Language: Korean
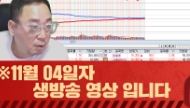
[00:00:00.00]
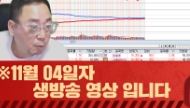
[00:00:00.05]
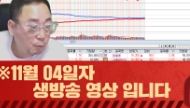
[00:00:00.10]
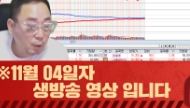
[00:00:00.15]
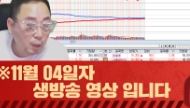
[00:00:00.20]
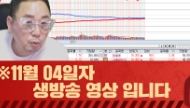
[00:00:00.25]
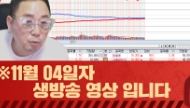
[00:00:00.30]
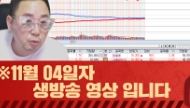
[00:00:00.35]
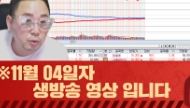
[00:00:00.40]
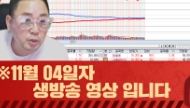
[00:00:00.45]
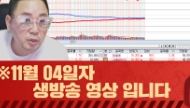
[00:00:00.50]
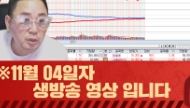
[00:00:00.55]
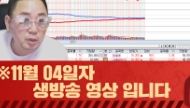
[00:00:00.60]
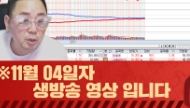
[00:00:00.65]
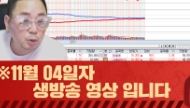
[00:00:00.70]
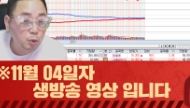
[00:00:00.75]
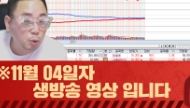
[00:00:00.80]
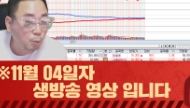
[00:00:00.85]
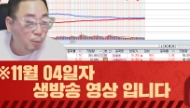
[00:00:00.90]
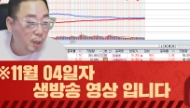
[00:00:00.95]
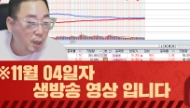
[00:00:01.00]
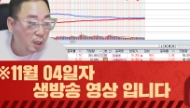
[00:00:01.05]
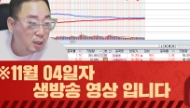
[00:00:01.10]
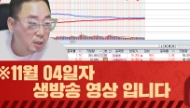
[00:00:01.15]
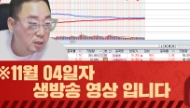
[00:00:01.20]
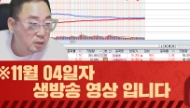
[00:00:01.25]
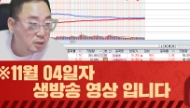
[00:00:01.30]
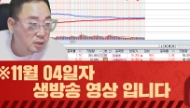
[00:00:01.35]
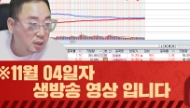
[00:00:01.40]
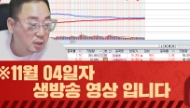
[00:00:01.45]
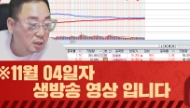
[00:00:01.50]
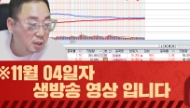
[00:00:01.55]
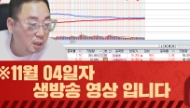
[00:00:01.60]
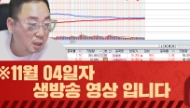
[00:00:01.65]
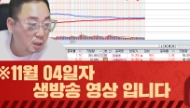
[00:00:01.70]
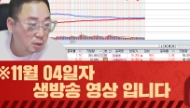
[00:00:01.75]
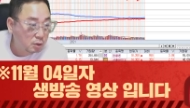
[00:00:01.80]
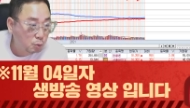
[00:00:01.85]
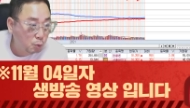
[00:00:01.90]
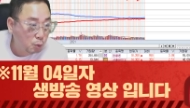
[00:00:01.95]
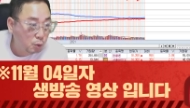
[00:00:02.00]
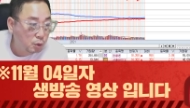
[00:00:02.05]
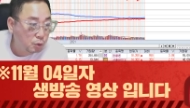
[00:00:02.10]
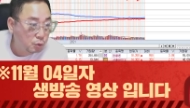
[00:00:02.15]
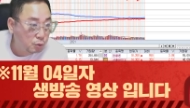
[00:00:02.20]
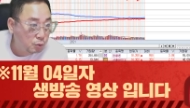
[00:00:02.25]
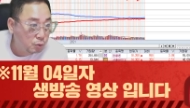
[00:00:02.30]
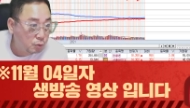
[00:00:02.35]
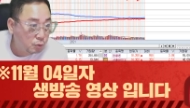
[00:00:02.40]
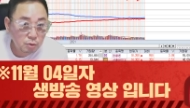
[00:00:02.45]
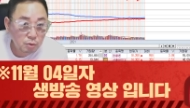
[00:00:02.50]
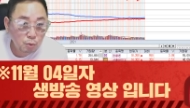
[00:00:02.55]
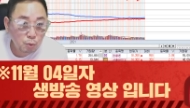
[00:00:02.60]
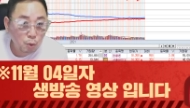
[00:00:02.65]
외국인들이 도망가는 시세인데 코인도